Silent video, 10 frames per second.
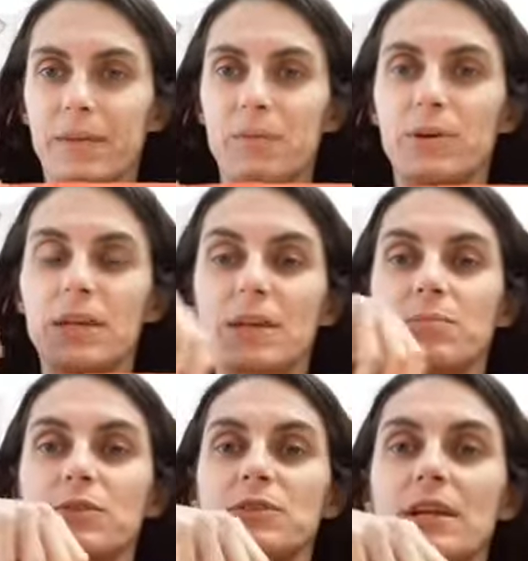Les voy a
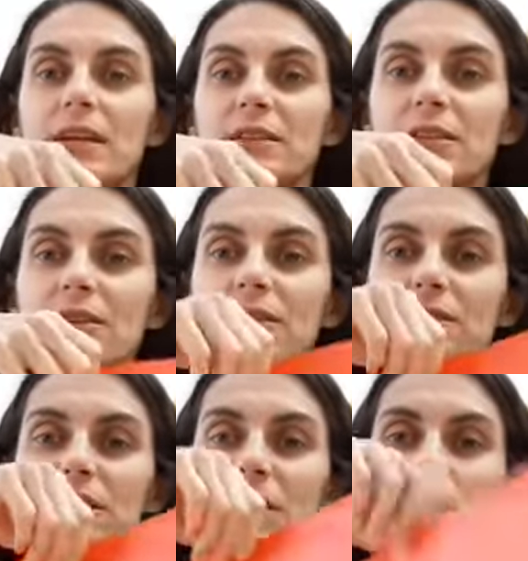ir mostrando,
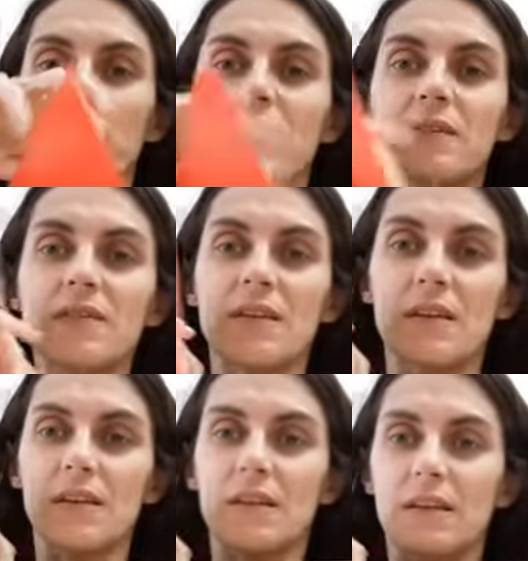después
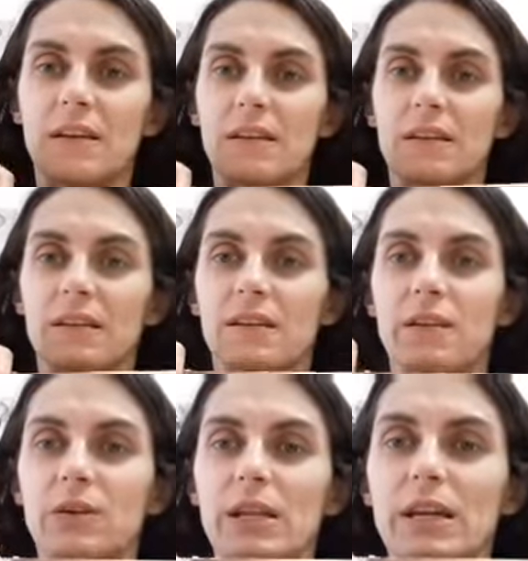
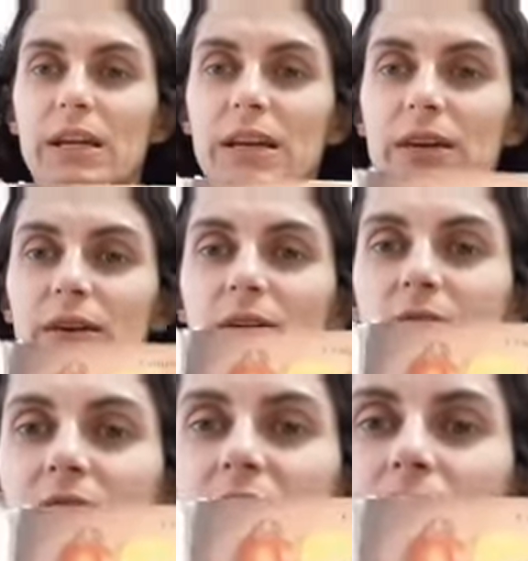lo
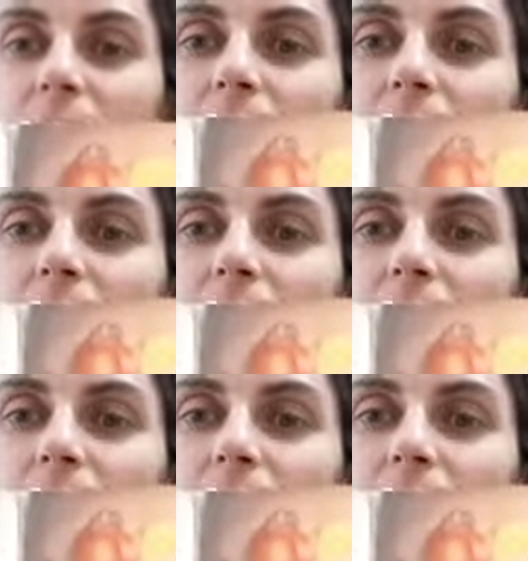leo y se los